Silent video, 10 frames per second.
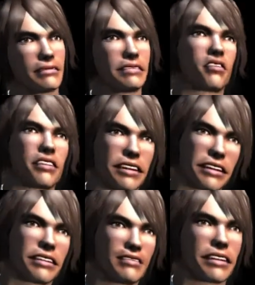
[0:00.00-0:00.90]
Zu
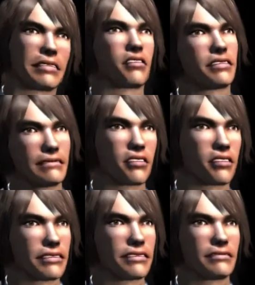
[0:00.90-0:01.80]
welcher Entscheidung das
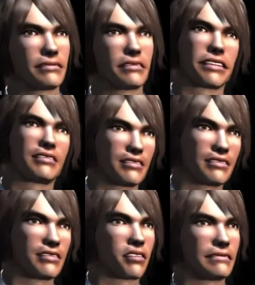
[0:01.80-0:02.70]
führt, kann man
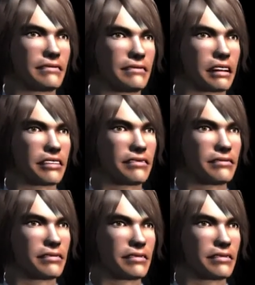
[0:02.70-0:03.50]
nicht vorhersagen.